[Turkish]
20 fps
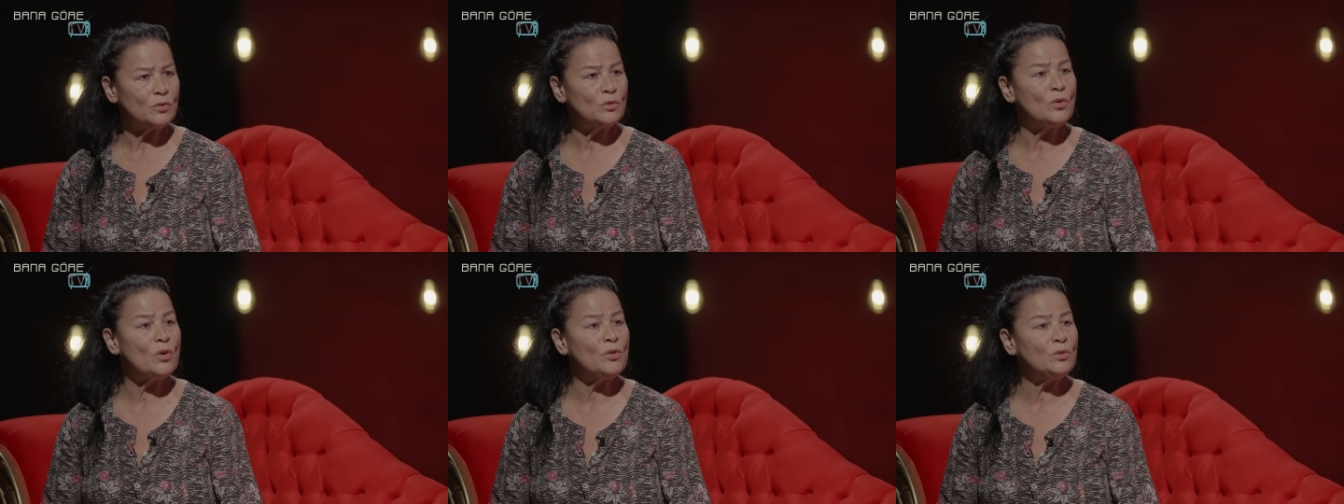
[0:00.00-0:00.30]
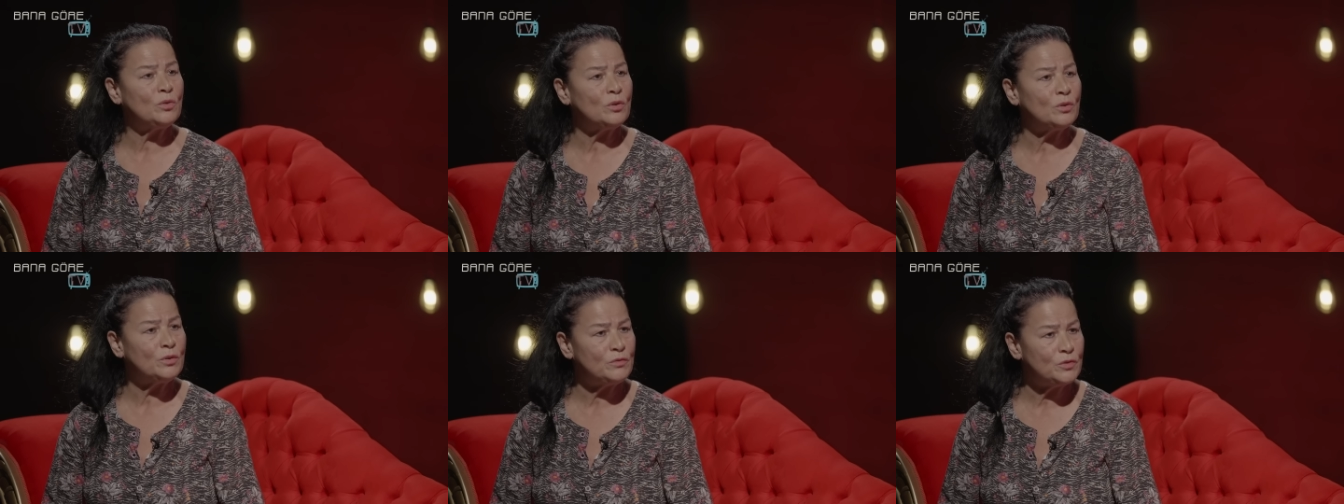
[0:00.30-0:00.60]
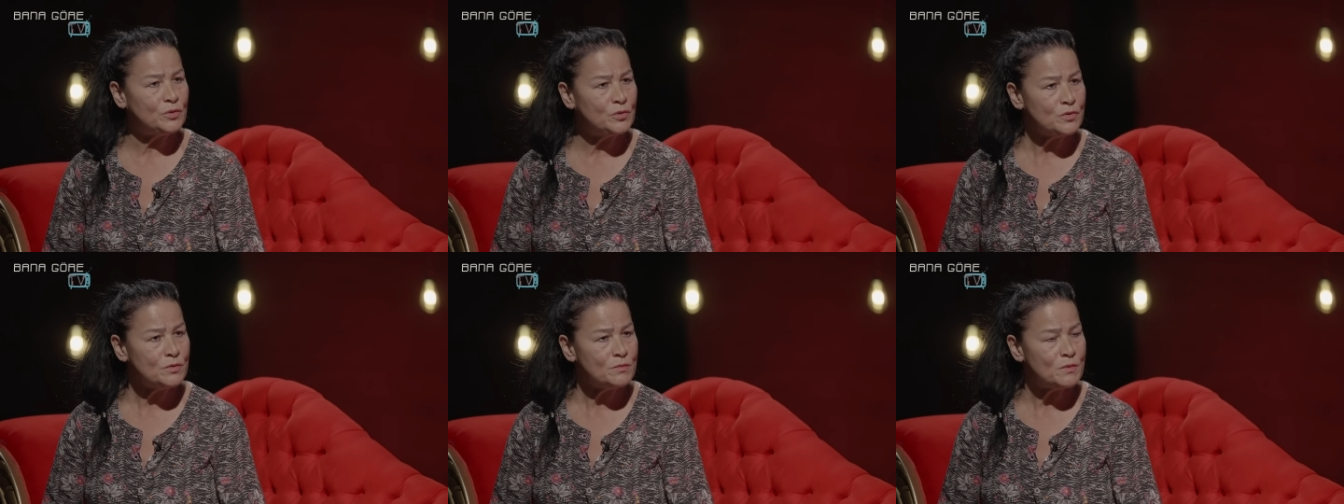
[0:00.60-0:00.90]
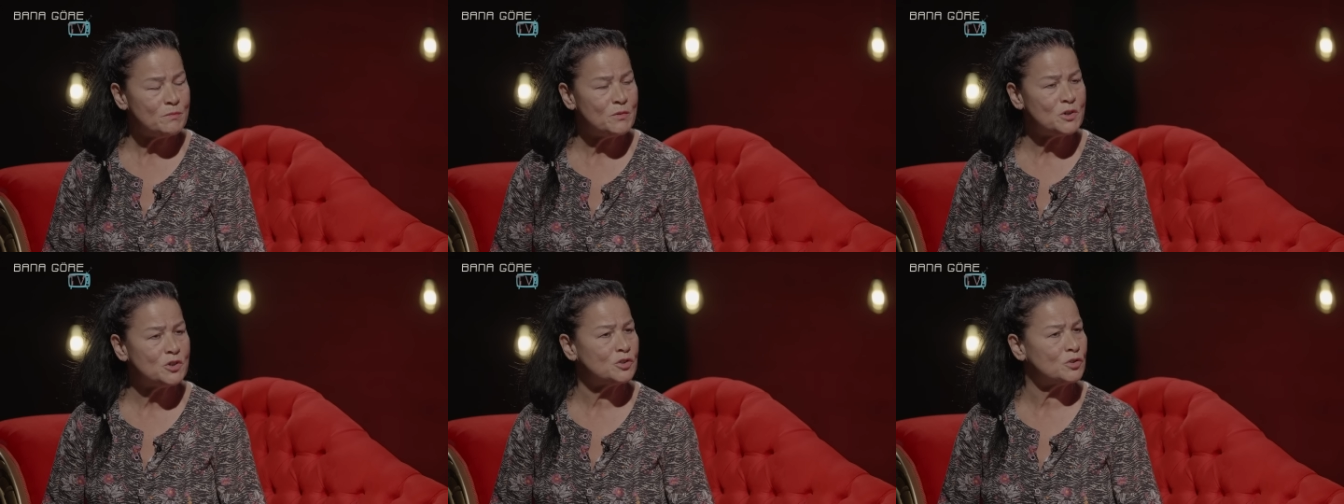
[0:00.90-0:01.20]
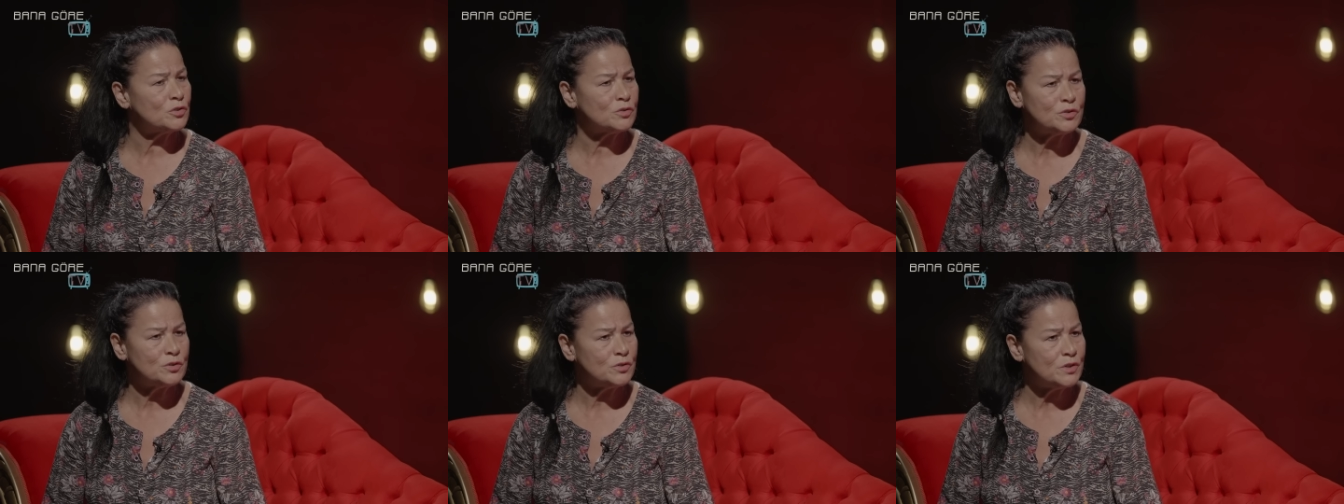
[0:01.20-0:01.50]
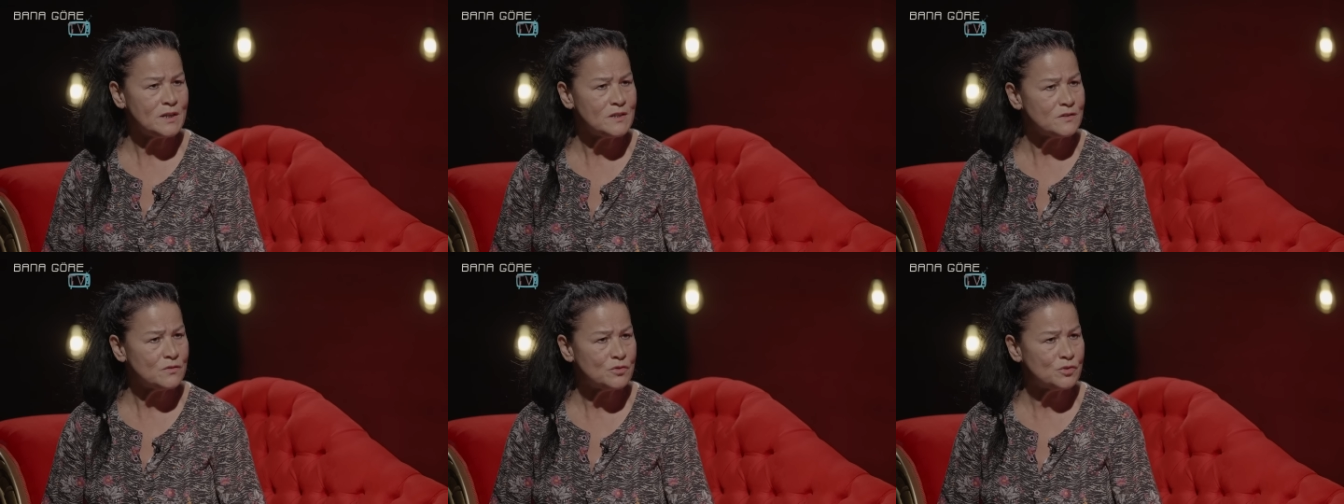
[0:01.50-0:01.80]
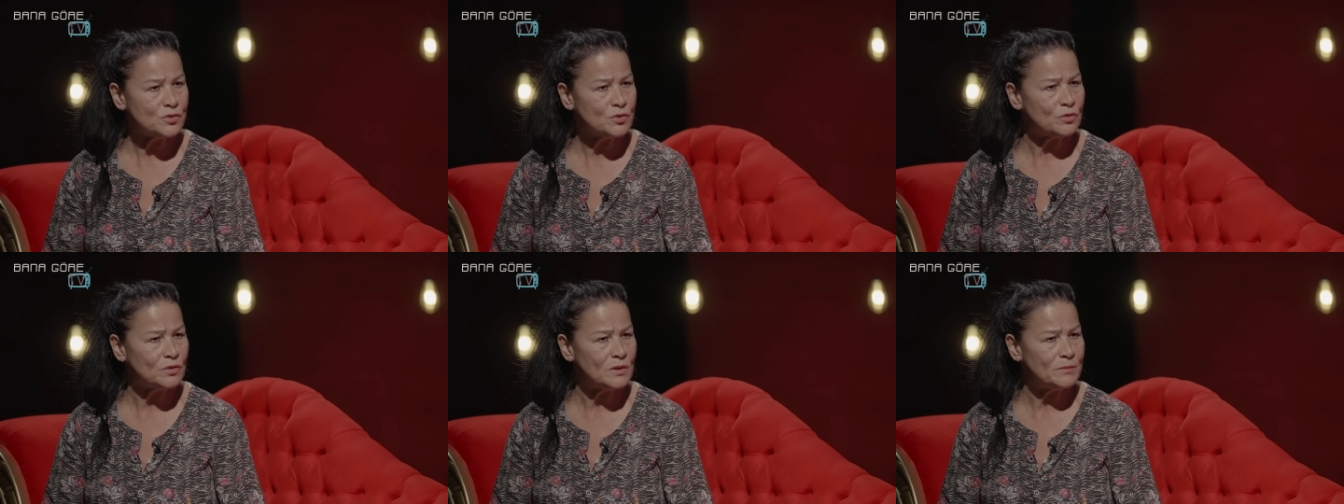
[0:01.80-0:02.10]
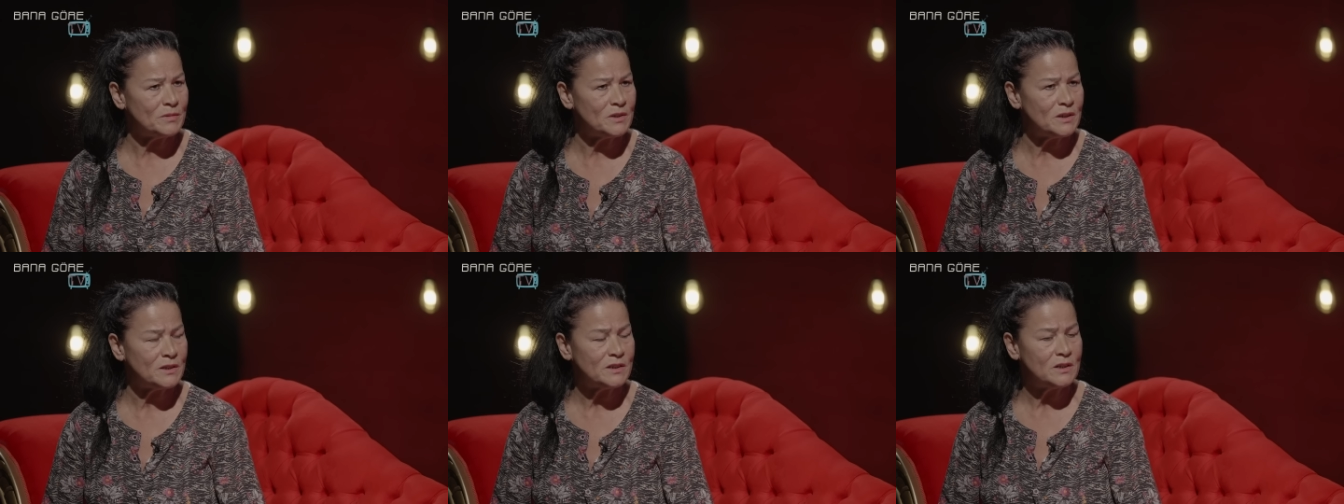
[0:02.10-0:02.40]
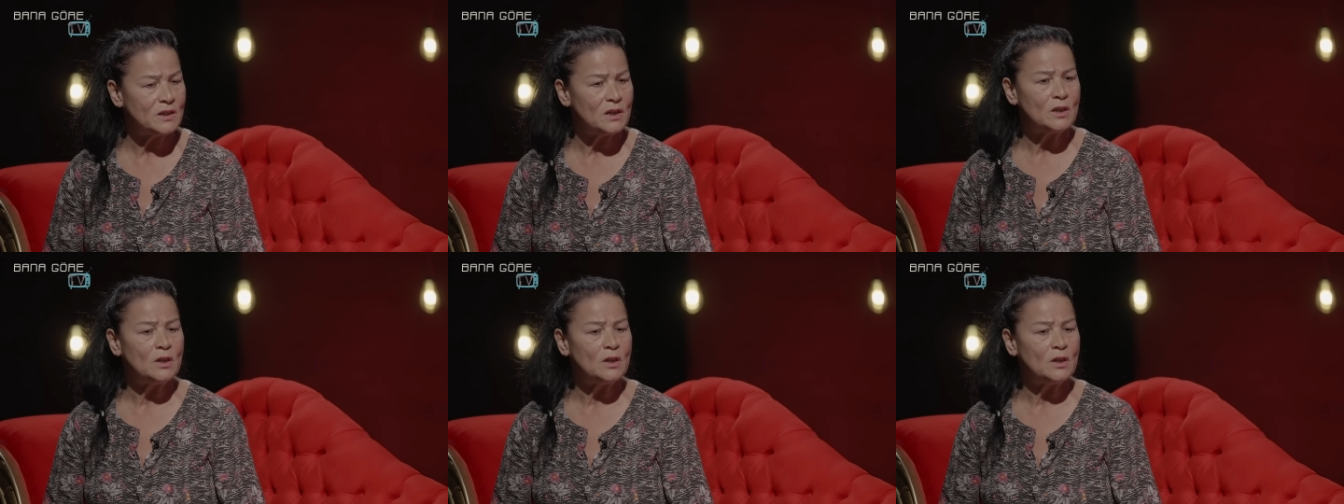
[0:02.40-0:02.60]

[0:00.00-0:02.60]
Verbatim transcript: dö dövdürür mü? Bir çocuğun ne suçu olabilir?